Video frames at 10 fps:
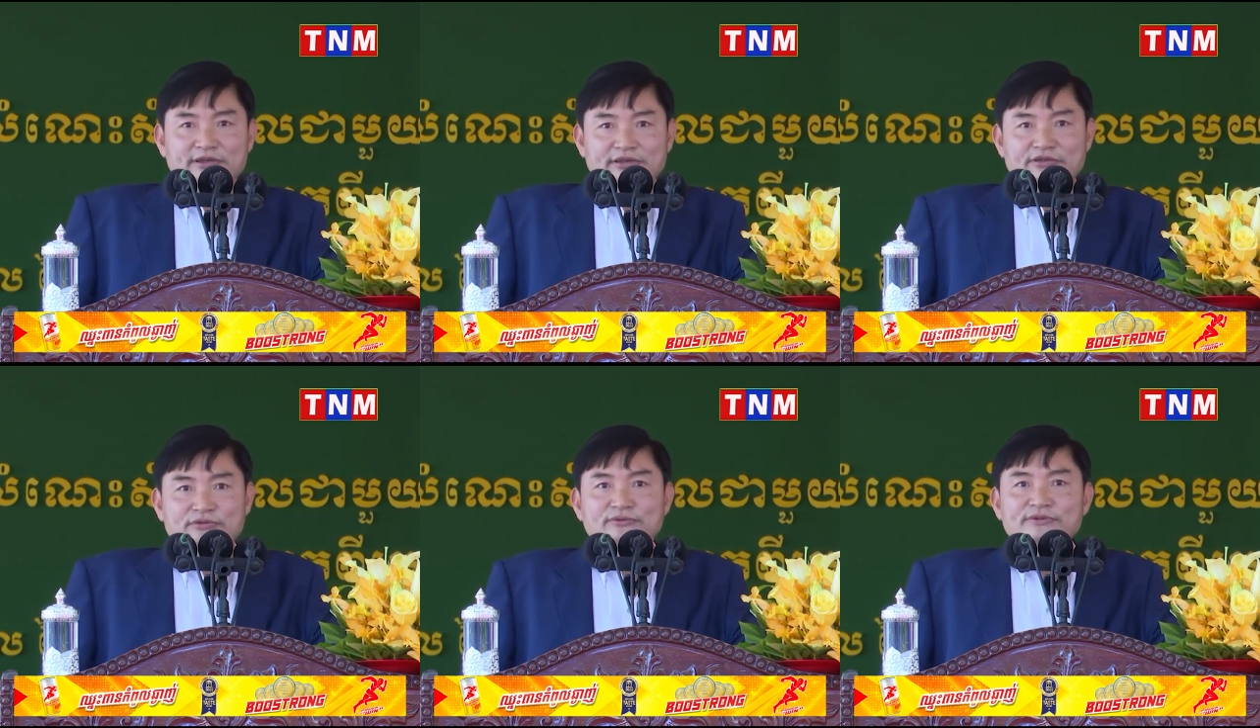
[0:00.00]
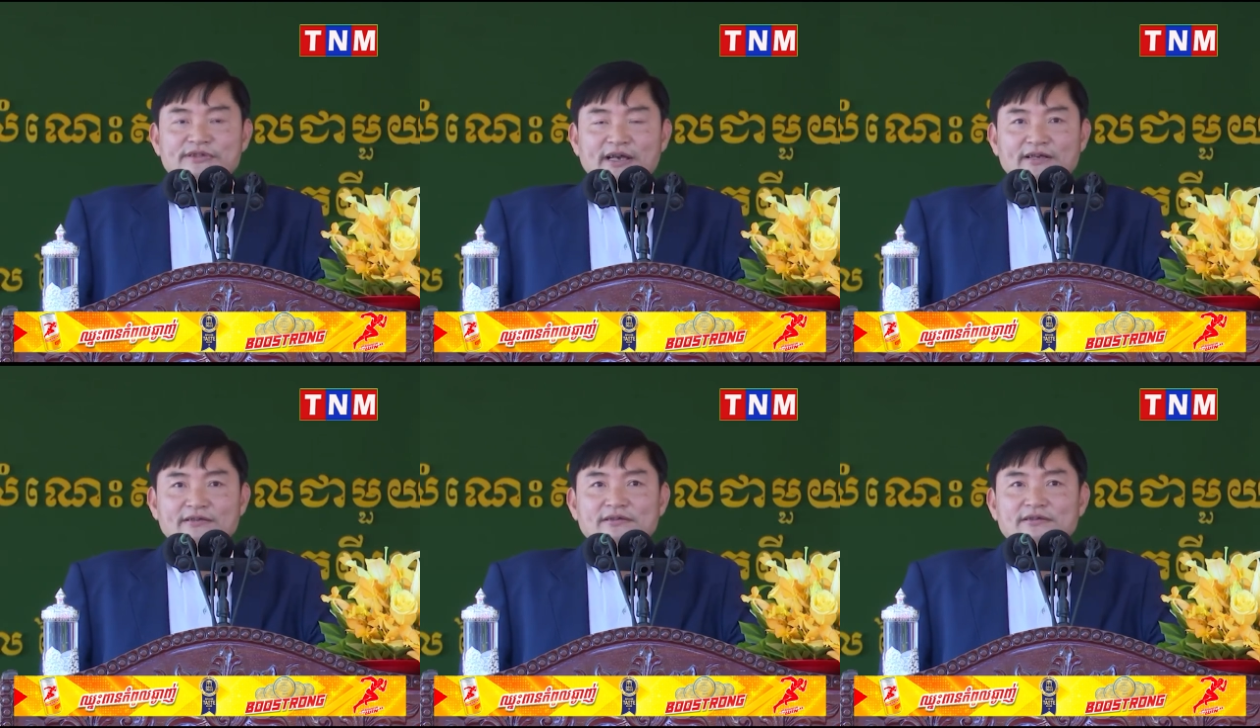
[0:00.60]
đây để cho hôn
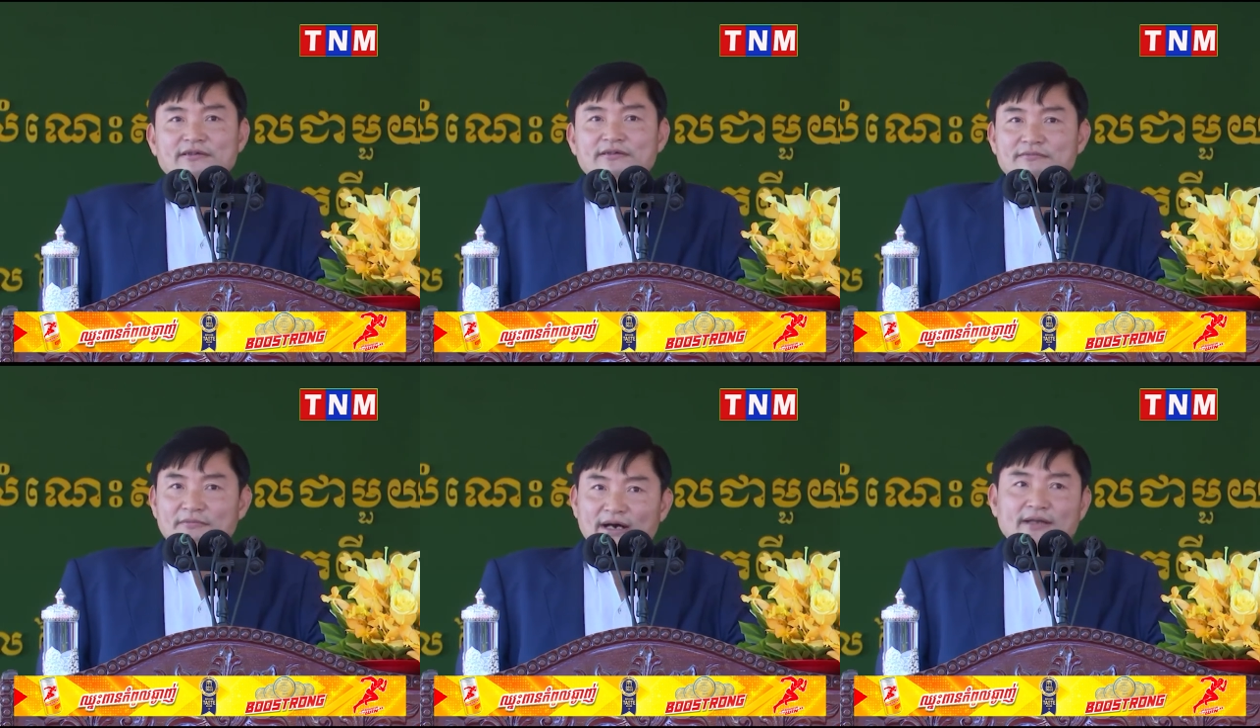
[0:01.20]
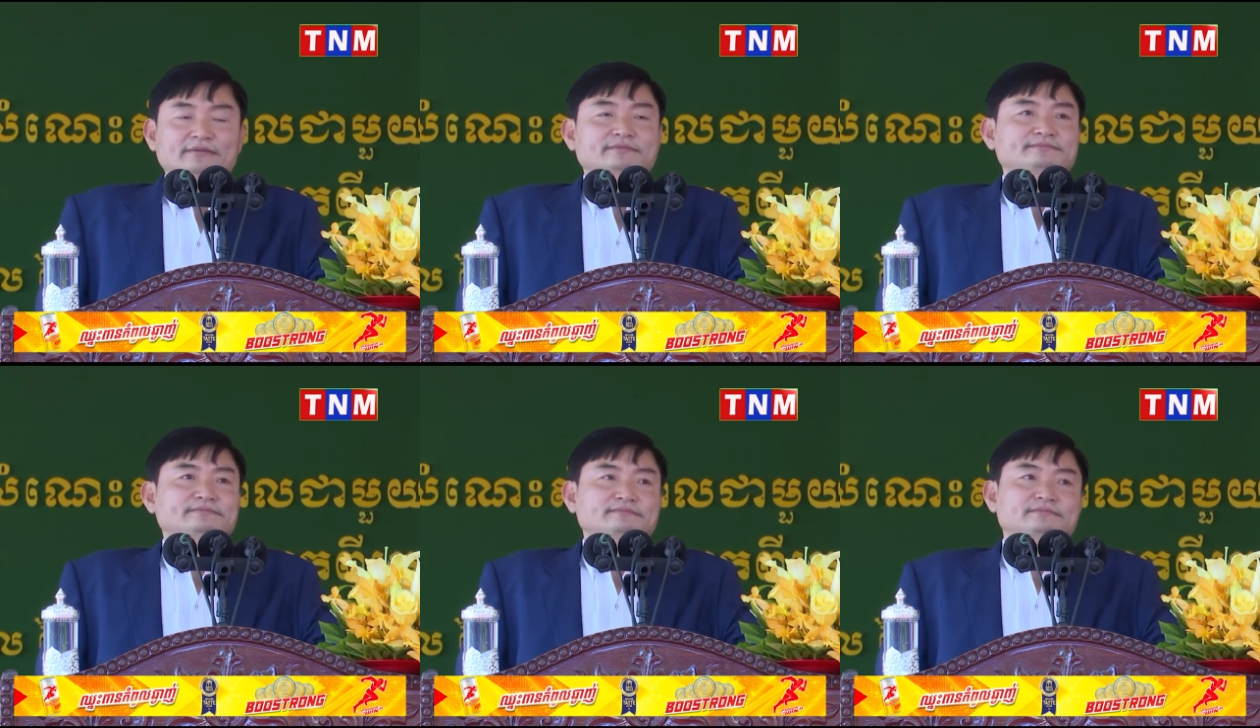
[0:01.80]
sáng bàn
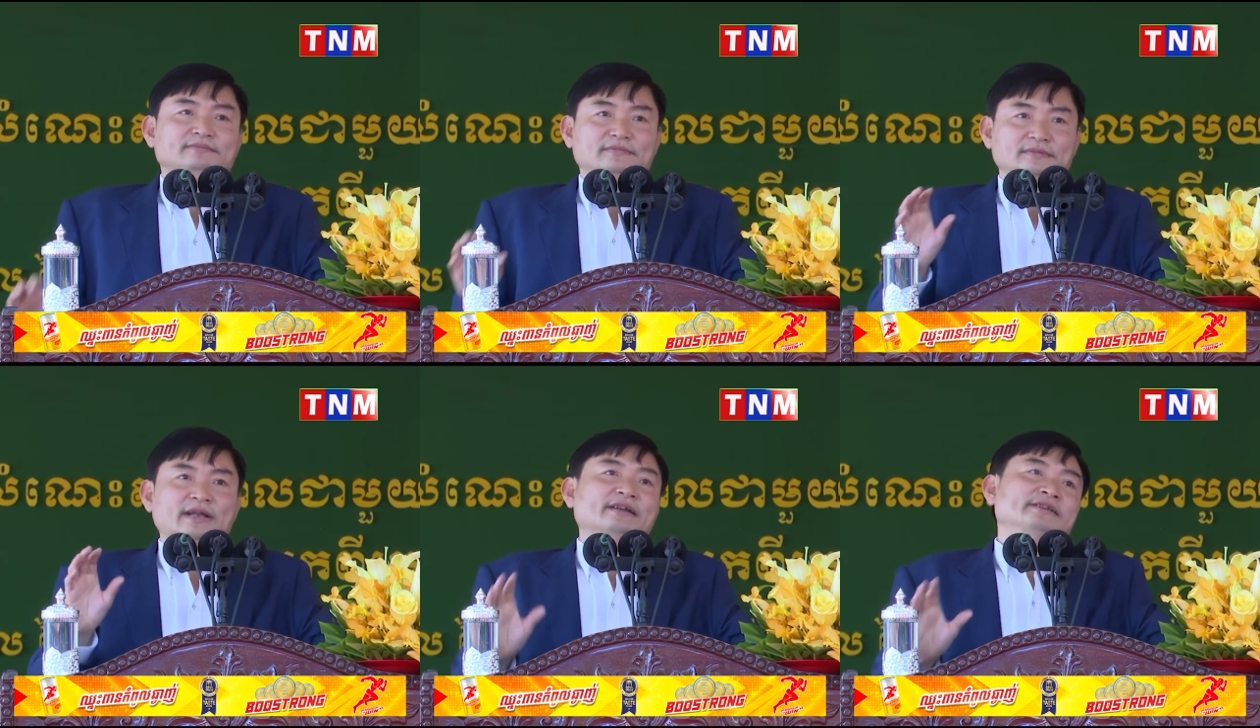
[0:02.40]
đại